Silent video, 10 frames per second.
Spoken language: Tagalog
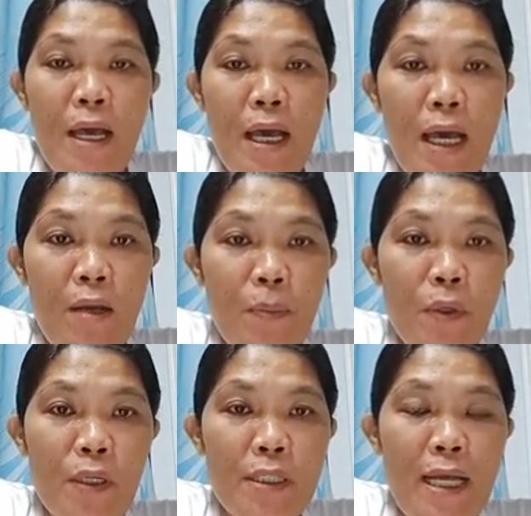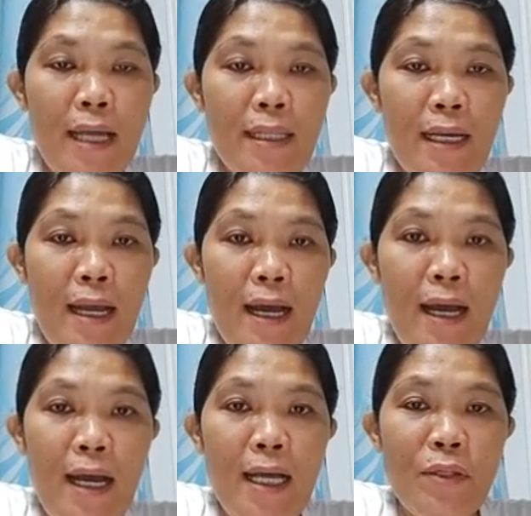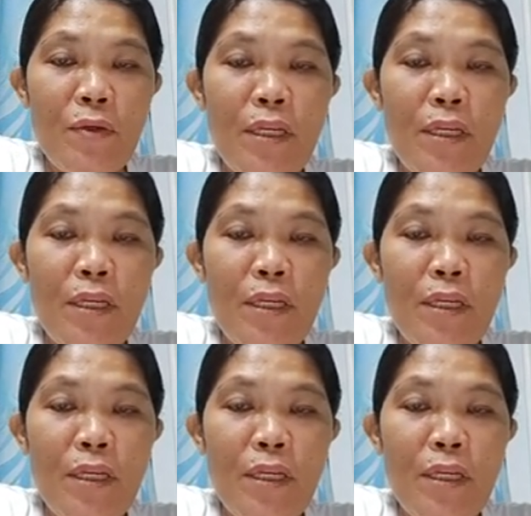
Hello po sa ating lahat.